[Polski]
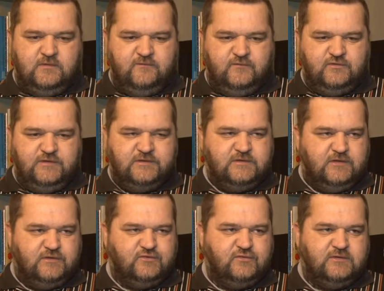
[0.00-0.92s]

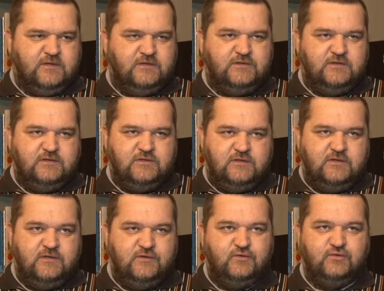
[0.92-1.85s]
26
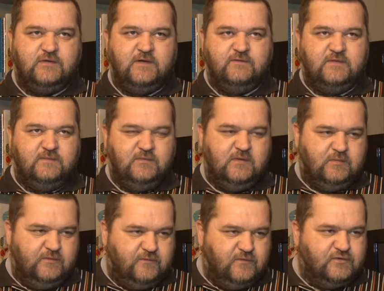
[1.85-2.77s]
dzieci. Tutaj w tym
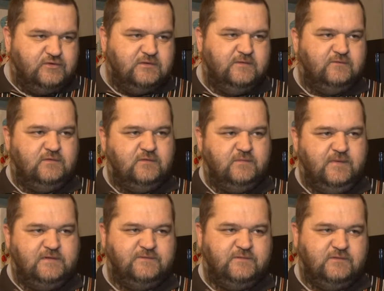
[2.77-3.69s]
domu w Ludzinie, w którym
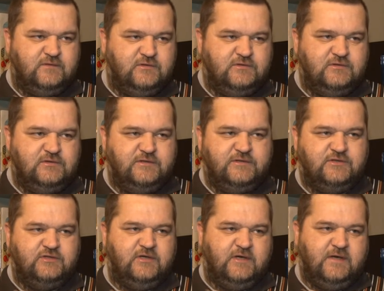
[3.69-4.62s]
Państwo gościcie
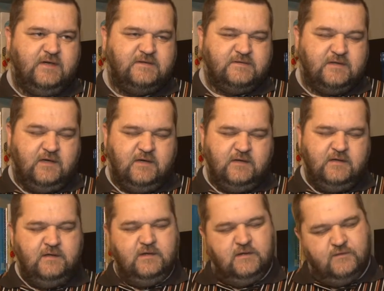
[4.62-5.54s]
jest 14.
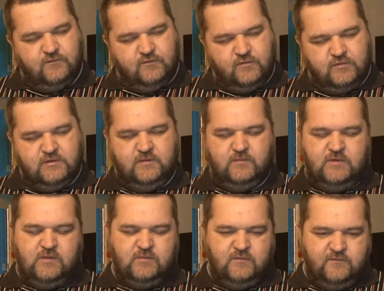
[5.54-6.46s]
W drugim domu